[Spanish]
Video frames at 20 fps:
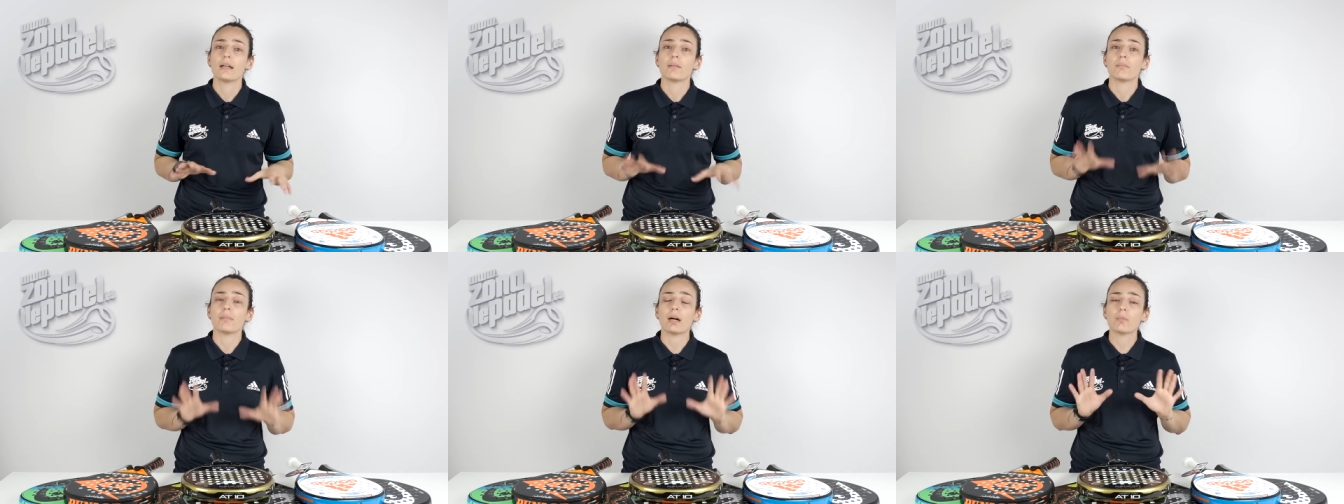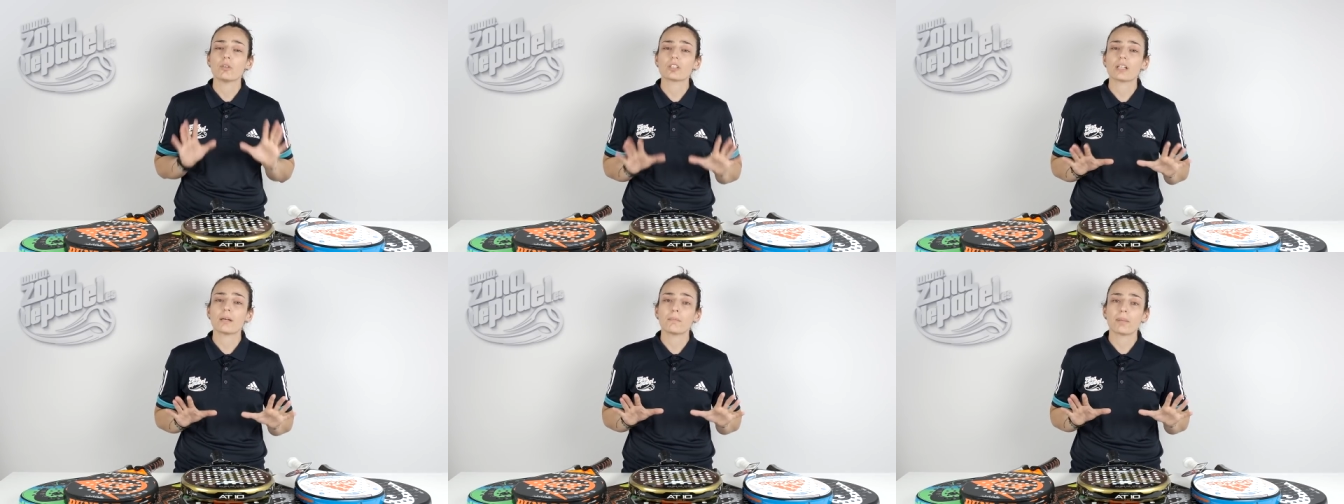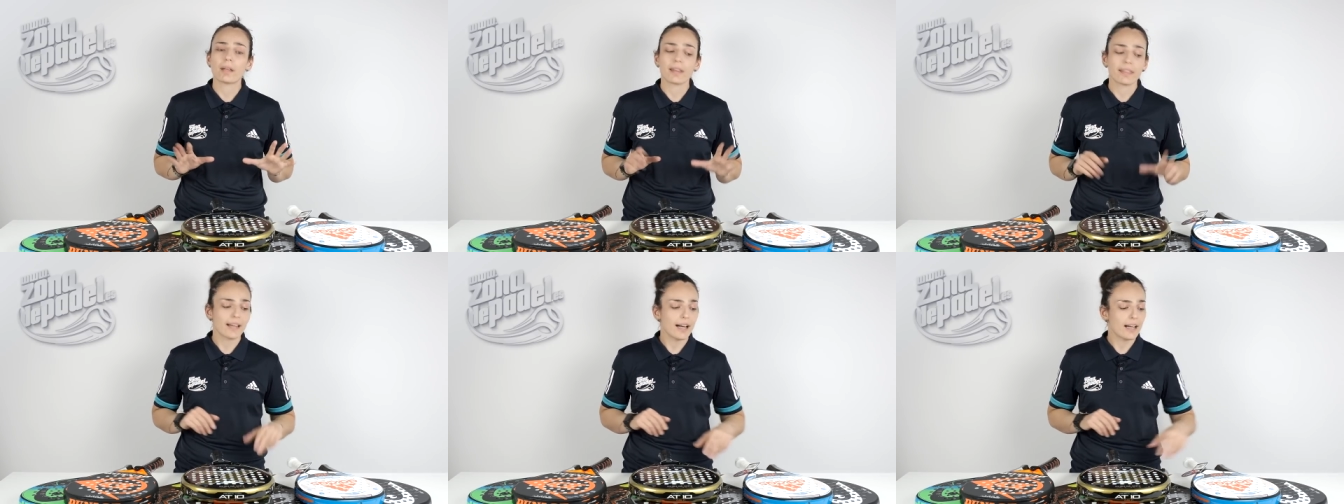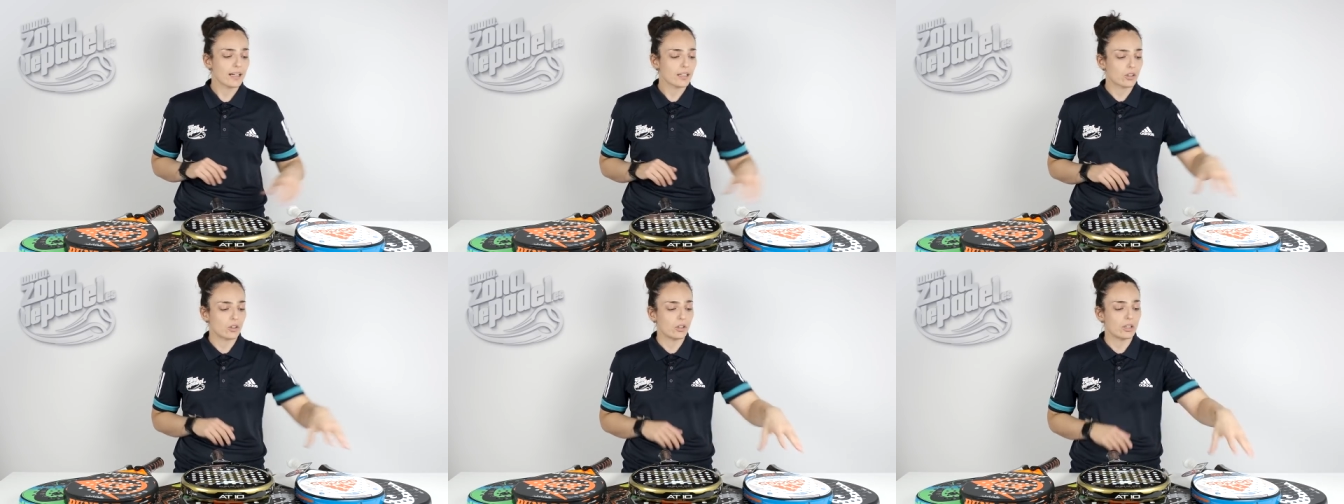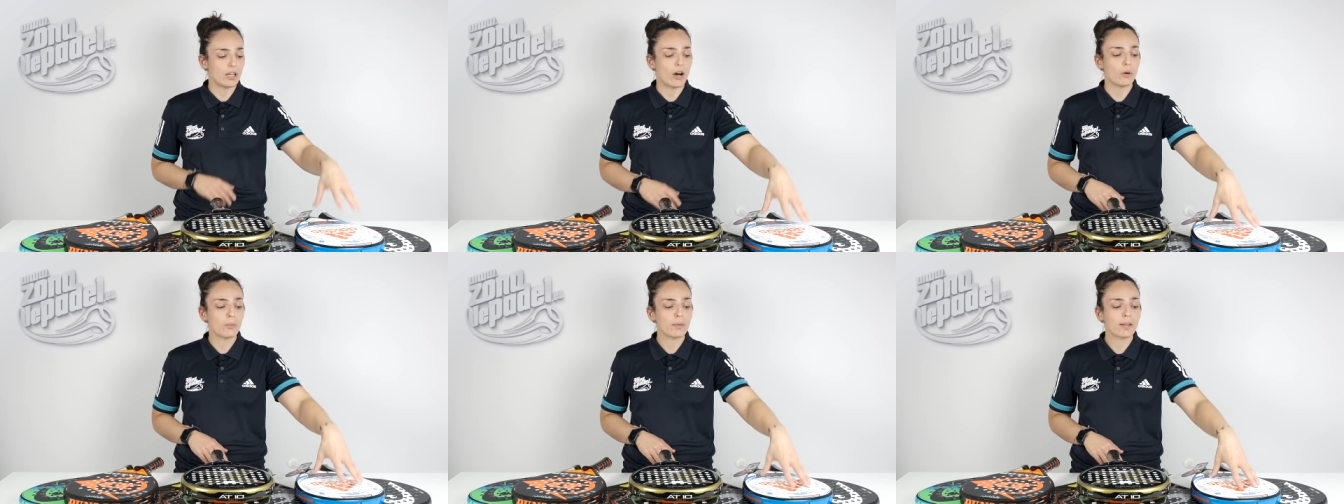Vamos a empezar
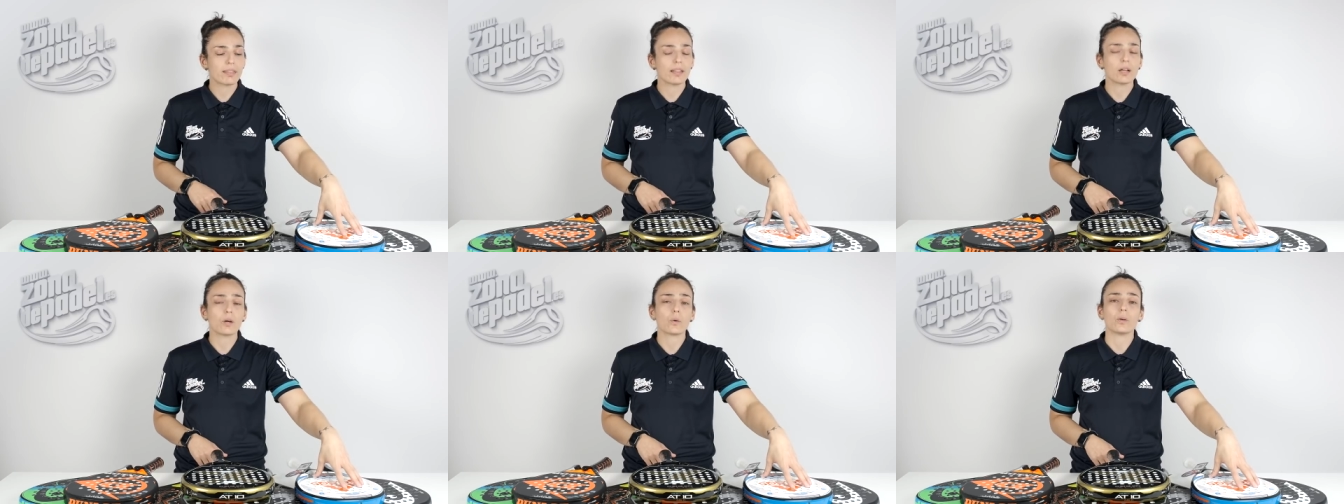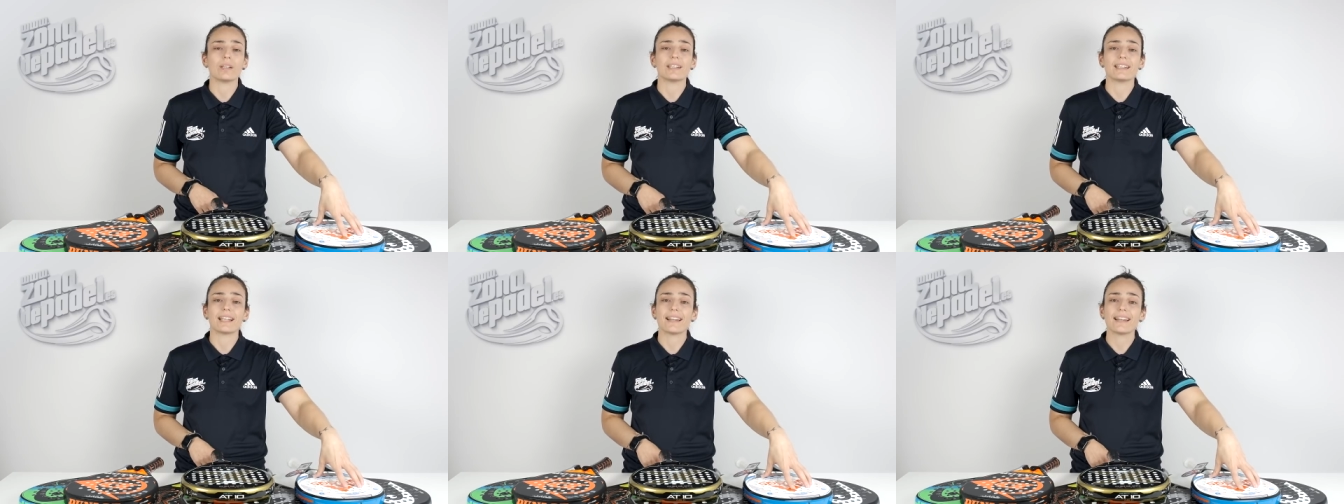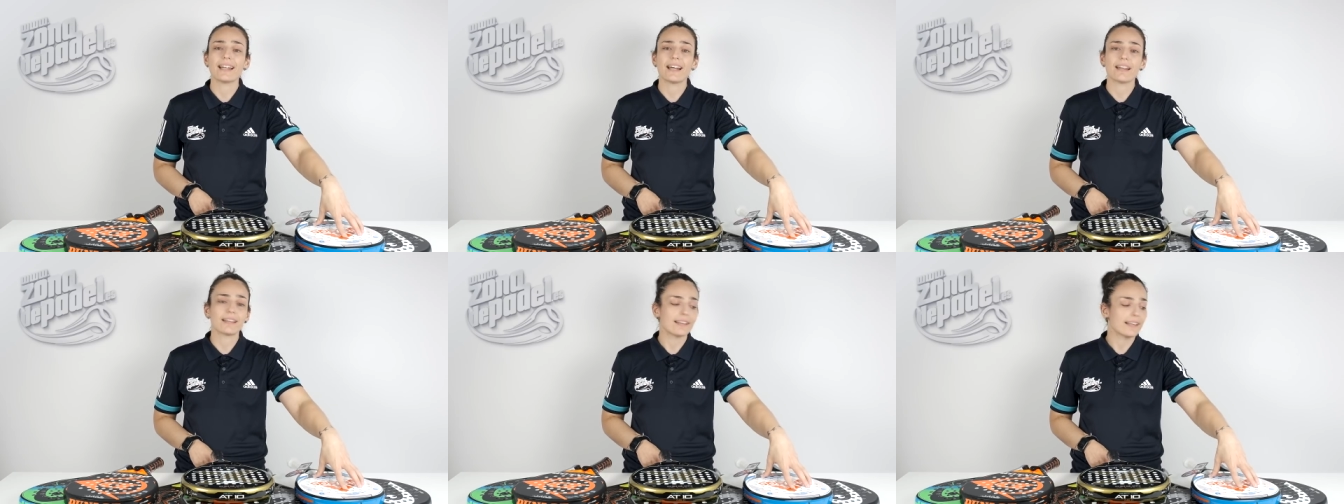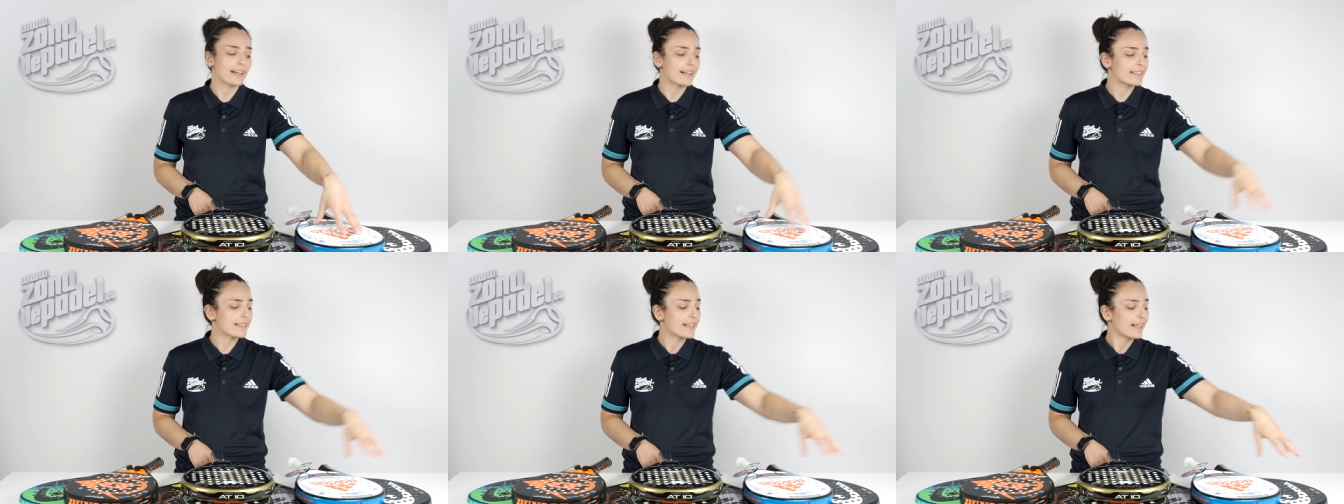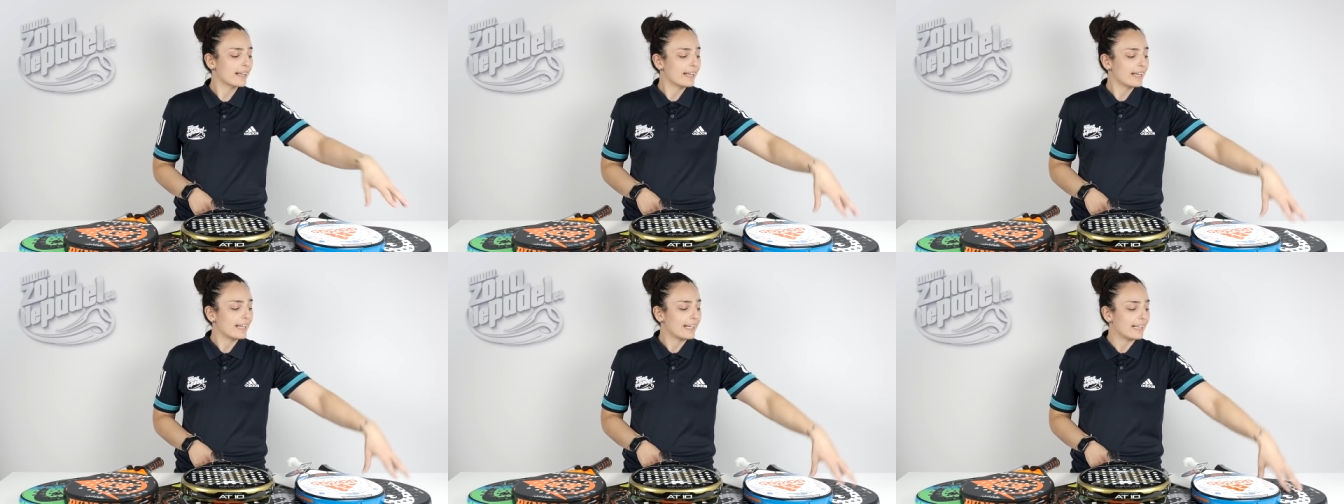con la V50 de Adidas
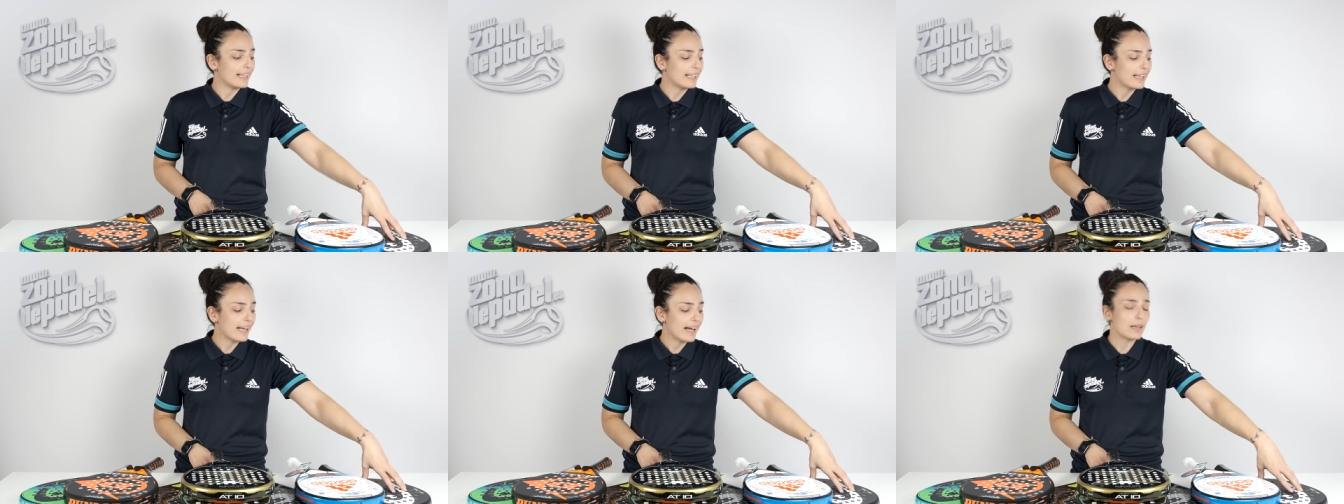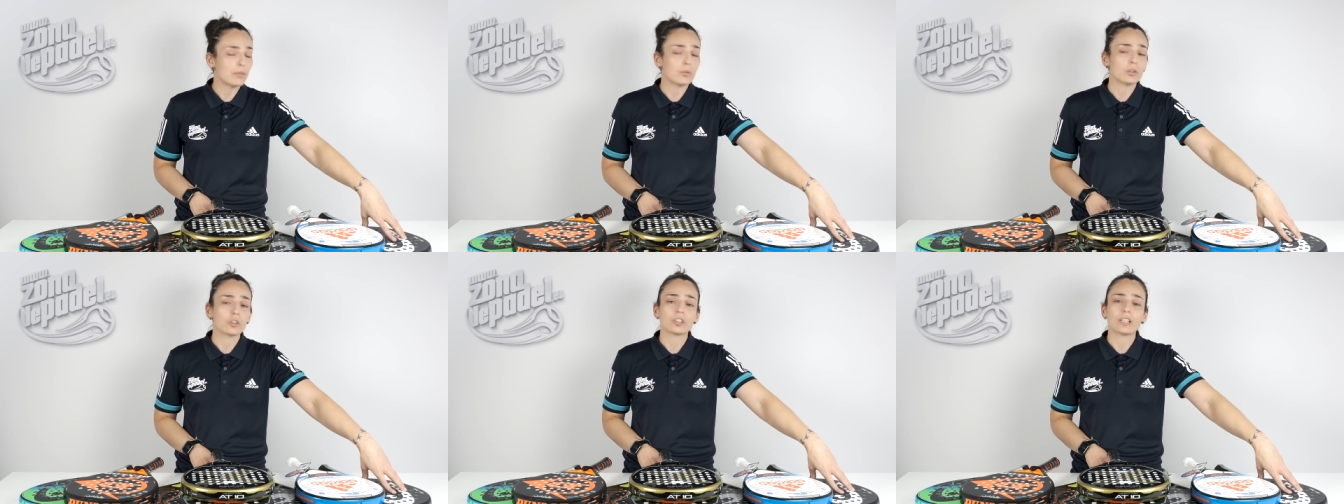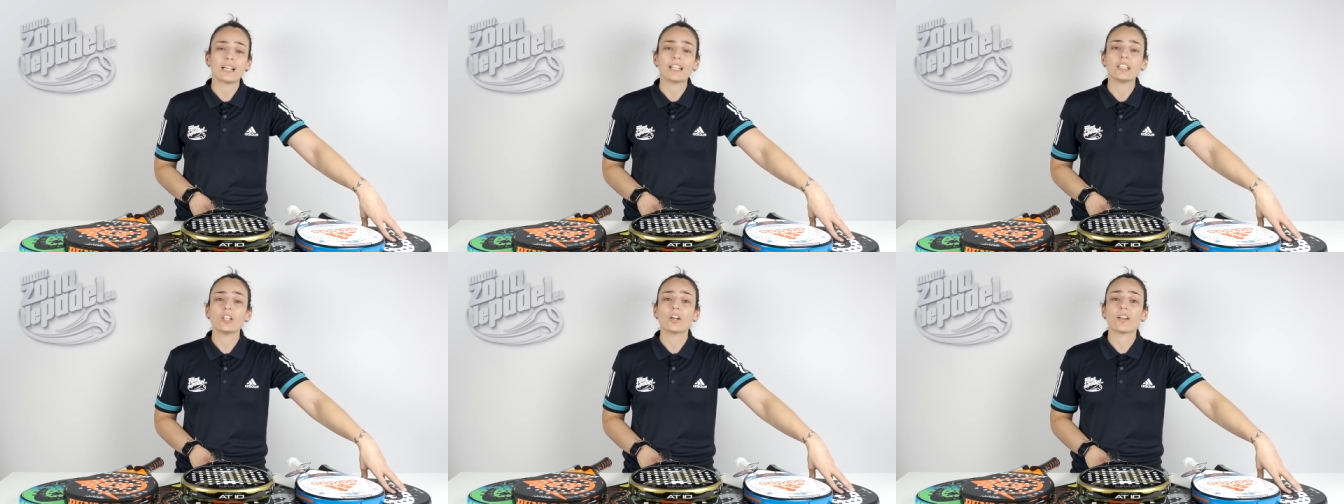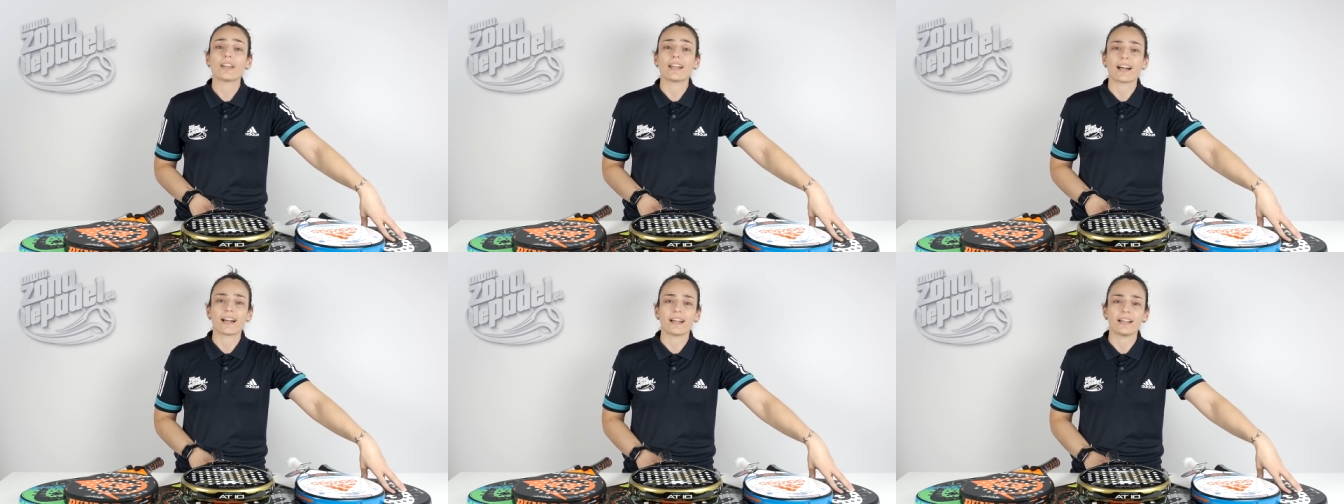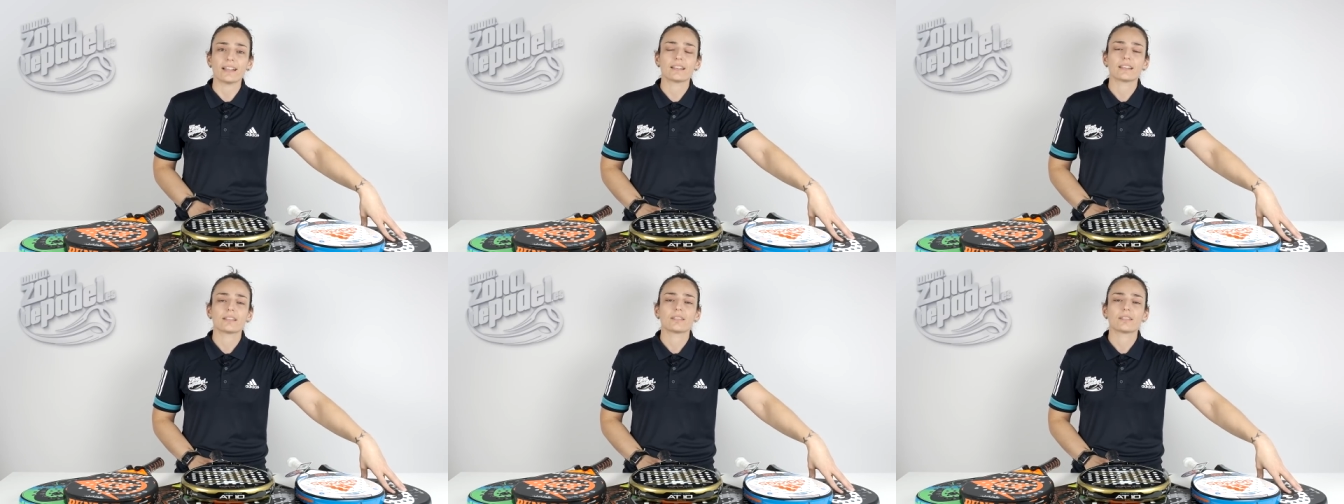y la Evo de G.